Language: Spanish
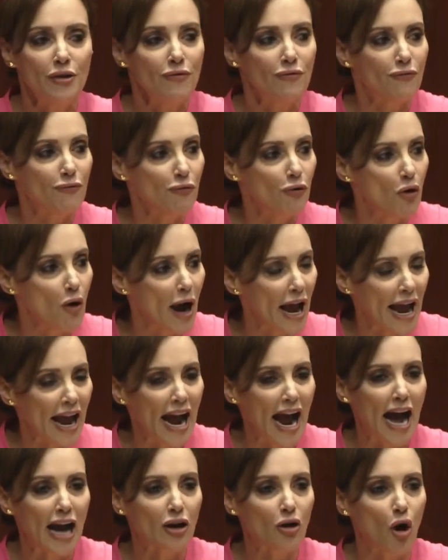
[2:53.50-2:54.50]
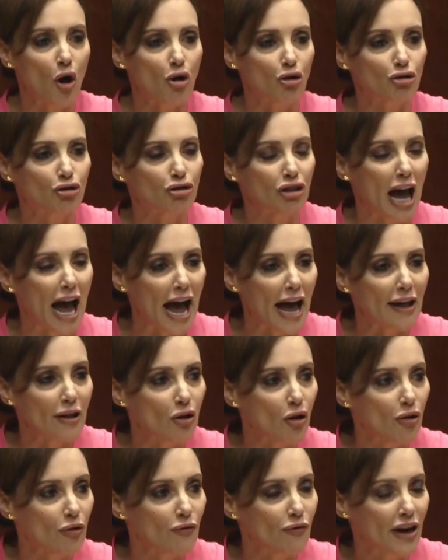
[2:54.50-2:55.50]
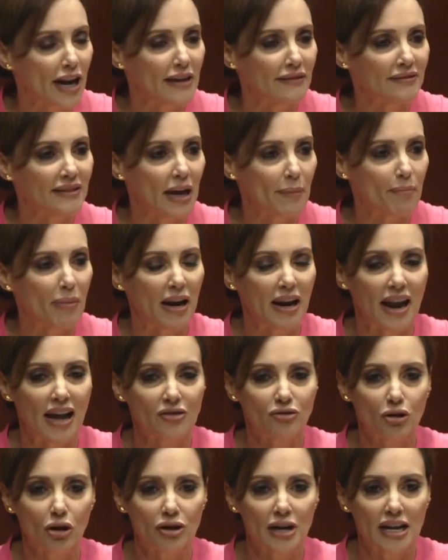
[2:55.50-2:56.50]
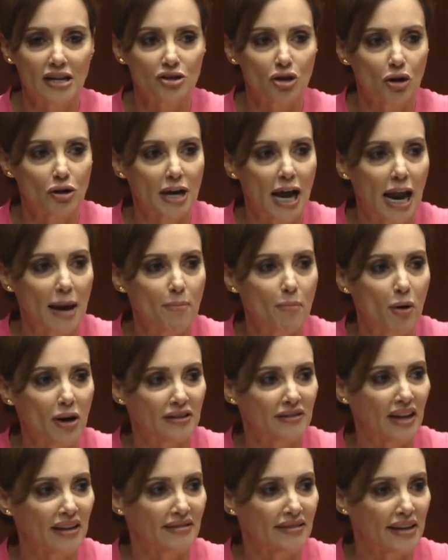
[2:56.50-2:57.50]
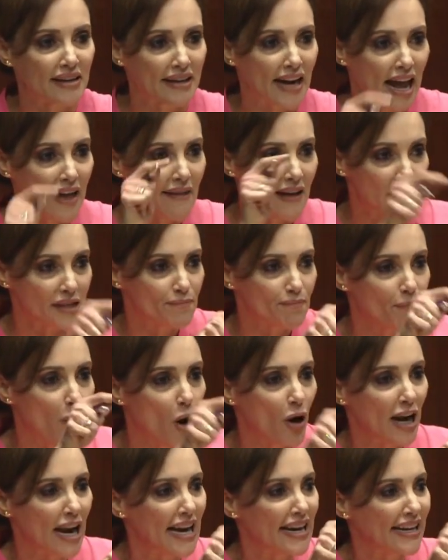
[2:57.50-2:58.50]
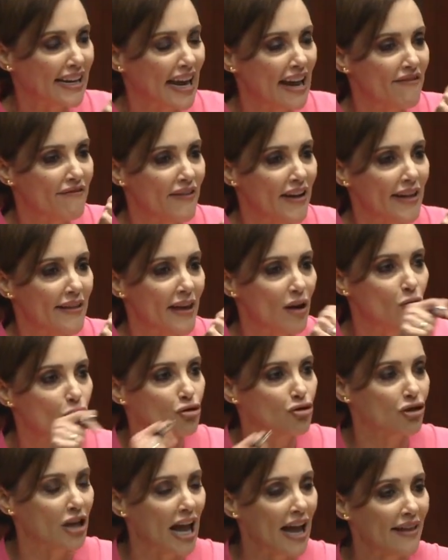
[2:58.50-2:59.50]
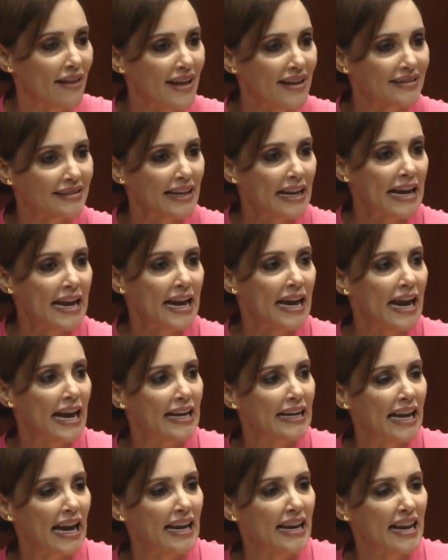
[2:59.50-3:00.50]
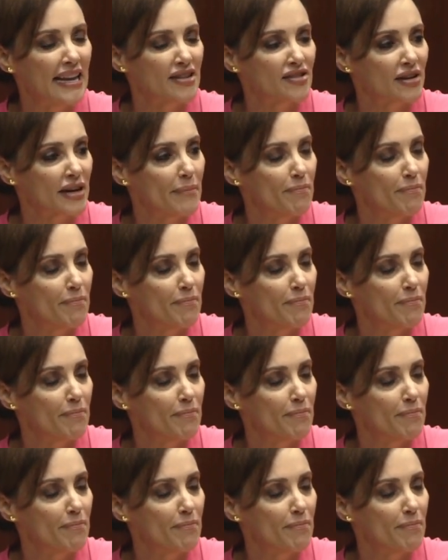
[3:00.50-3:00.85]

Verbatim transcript: fue acosado frente a Palacio Nacional, puertas cerradas, por el jefe de ustedes, el que les